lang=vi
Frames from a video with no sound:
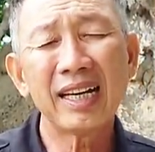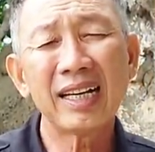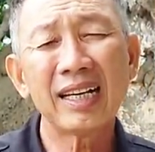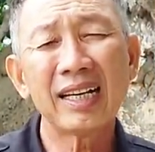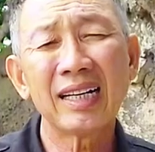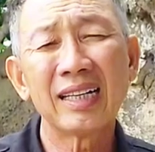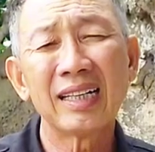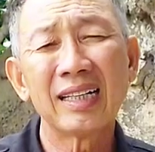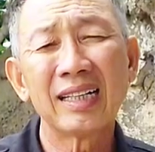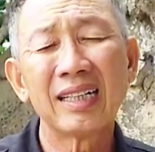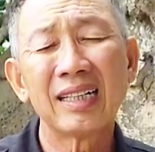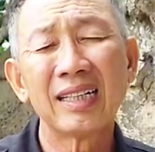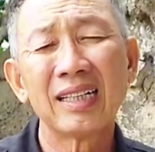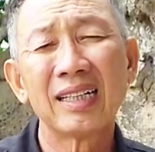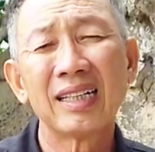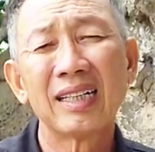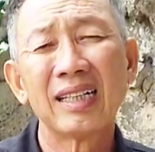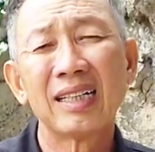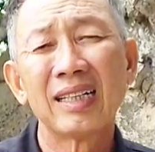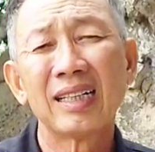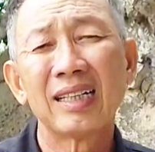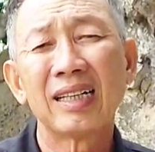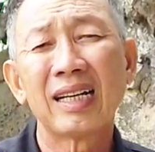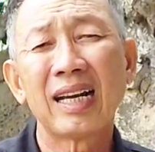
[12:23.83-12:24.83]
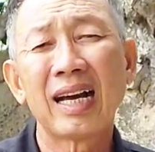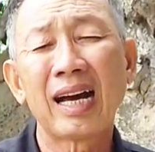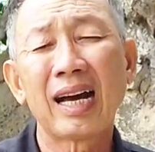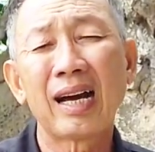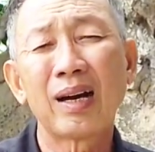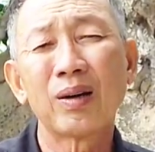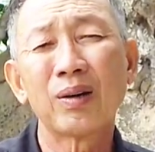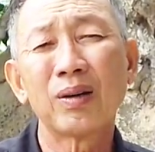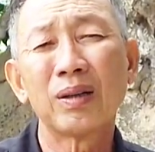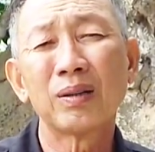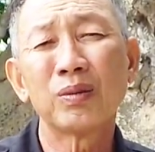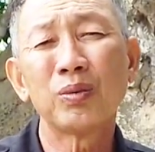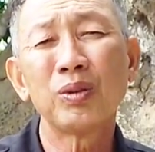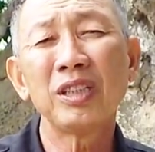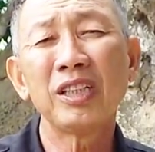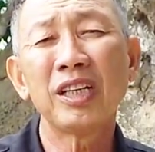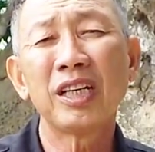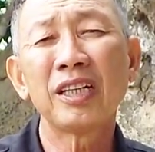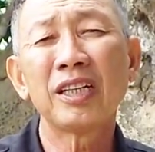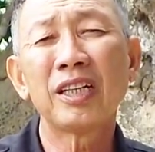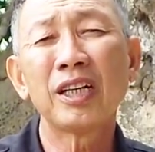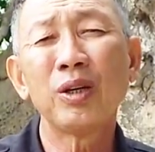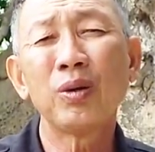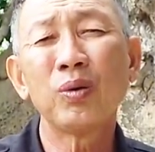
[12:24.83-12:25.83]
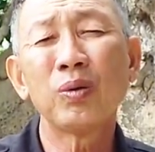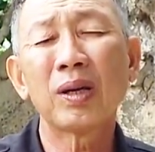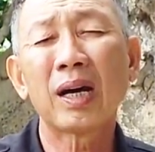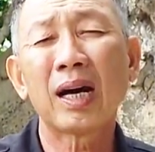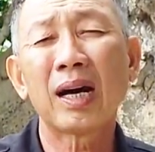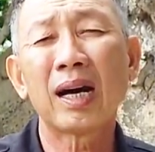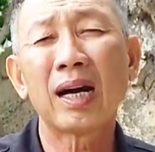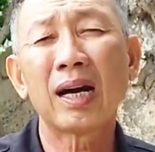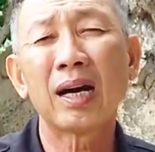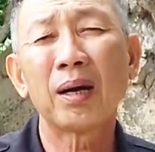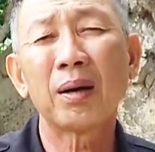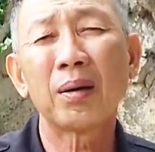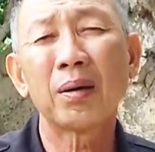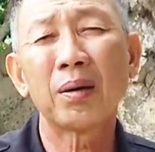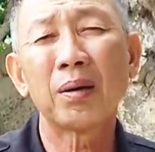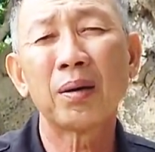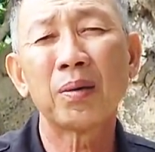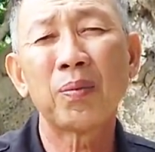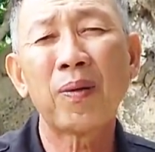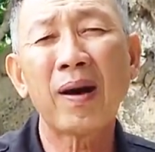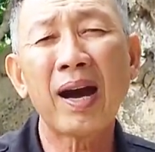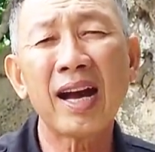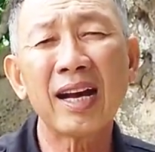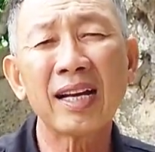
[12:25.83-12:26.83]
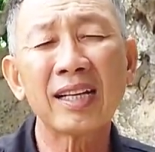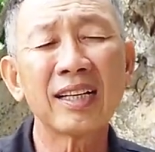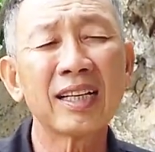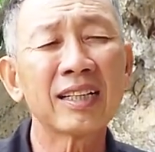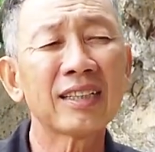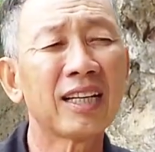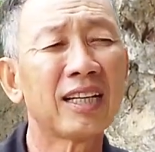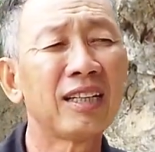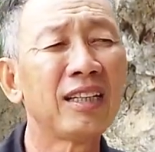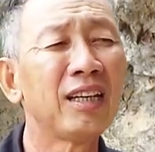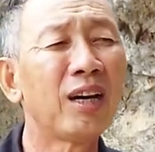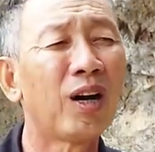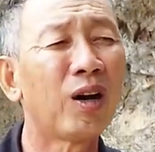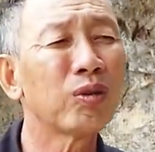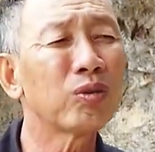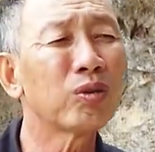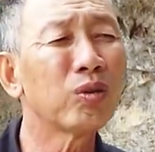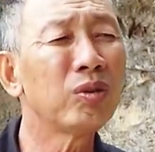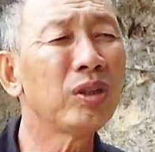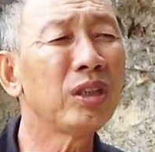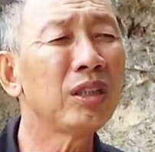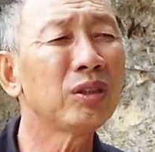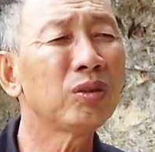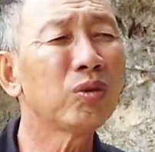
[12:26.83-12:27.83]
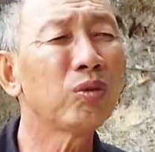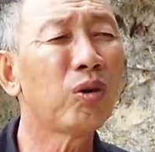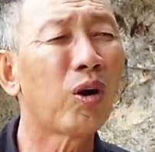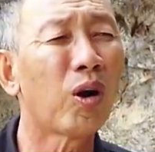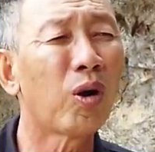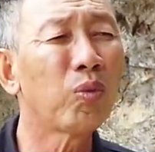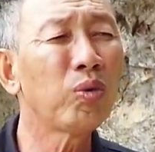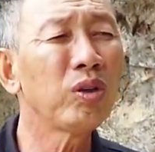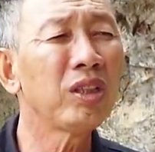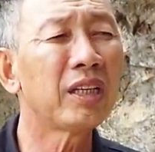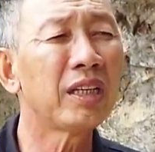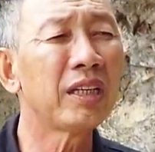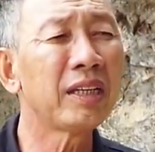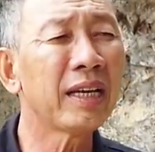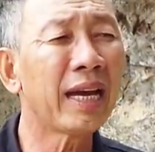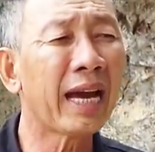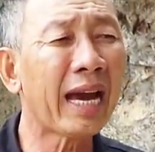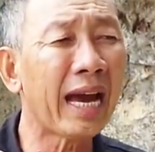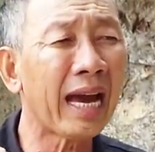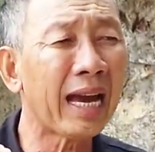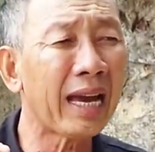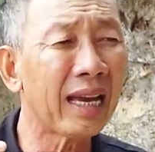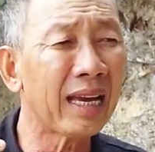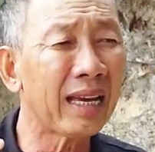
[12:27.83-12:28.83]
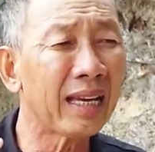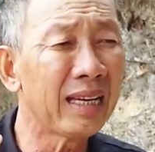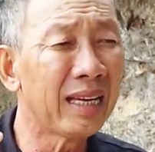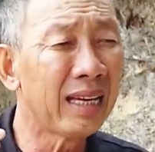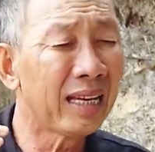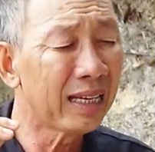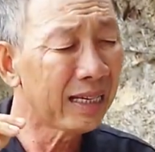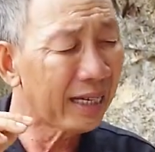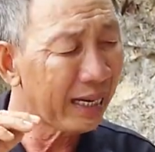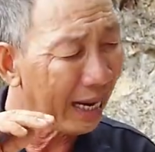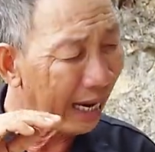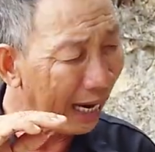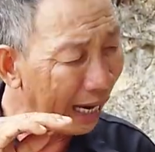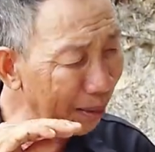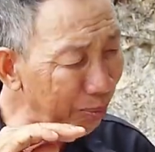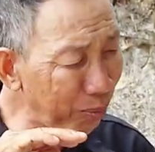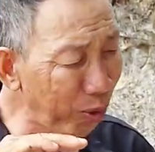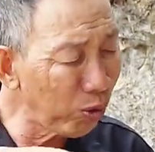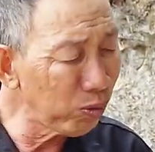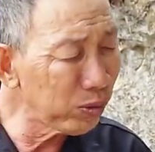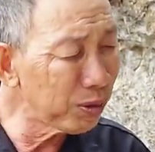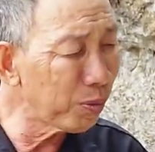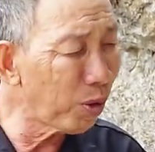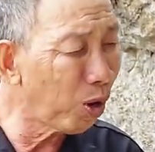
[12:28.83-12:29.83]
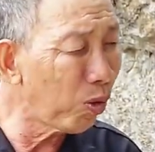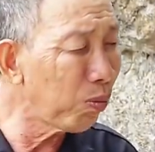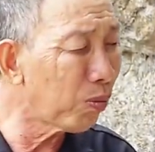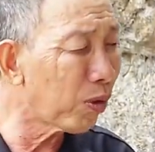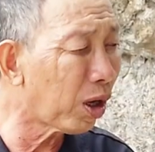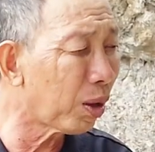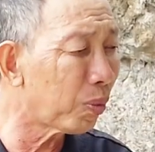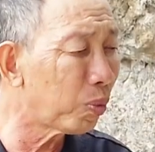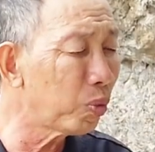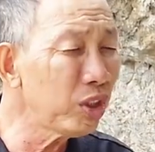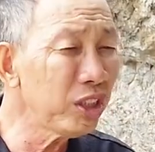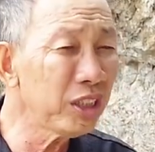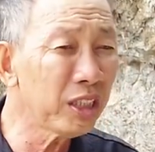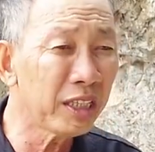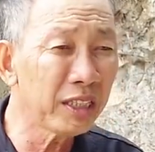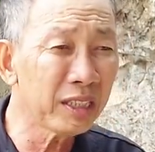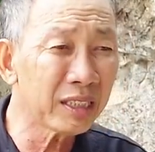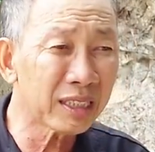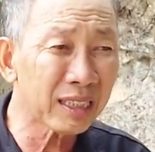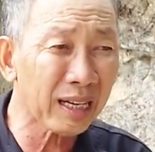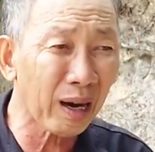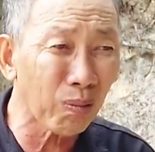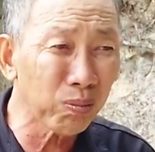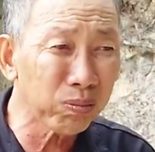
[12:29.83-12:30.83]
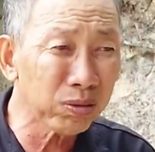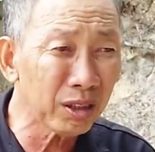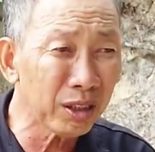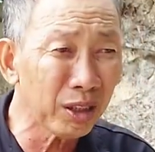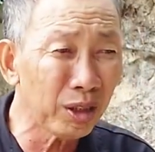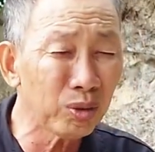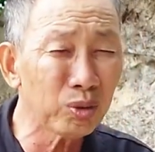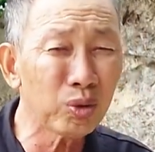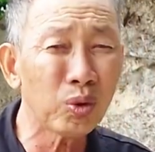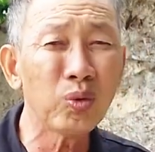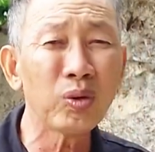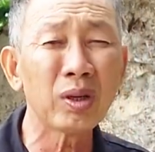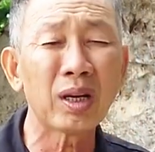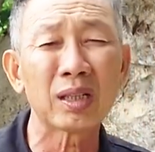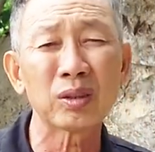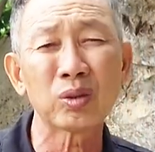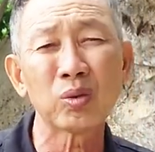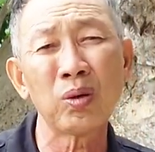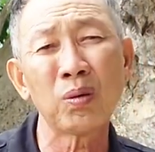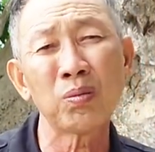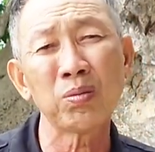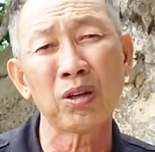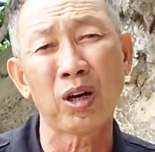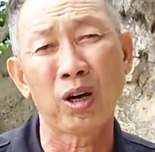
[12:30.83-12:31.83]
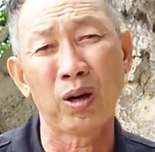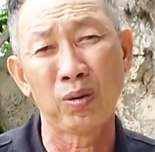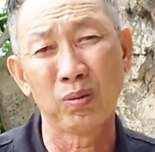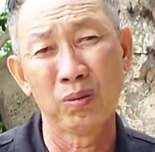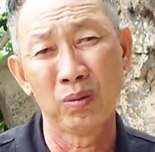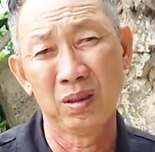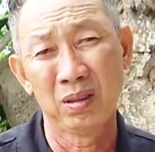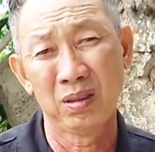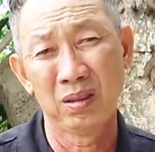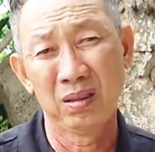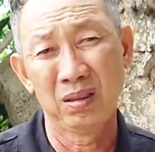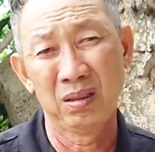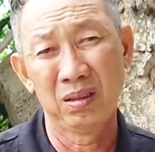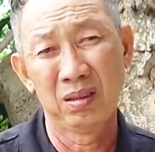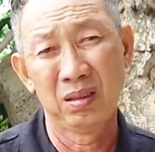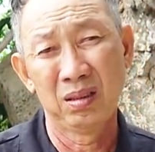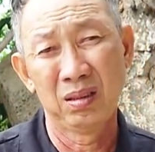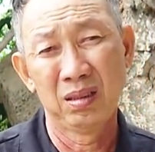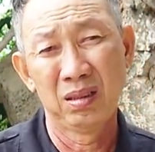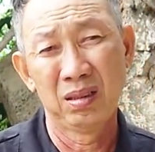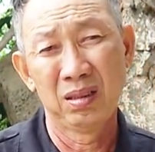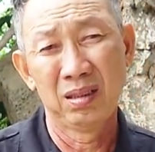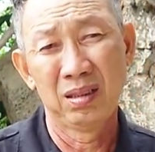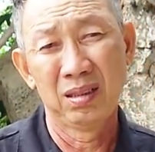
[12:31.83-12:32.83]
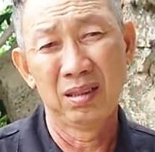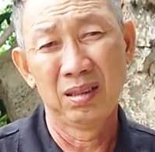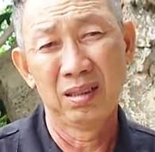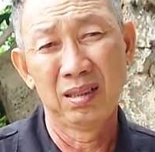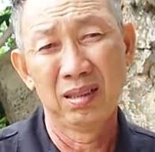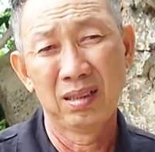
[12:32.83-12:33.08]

ha Dạ. là quý vị kêu là Phan Văn Tịnh độ tôi đi tôi độ quý vị hai là hai bốn bốn mà quý vị không kêu tôi là tôi không có độ yeah. Dạ.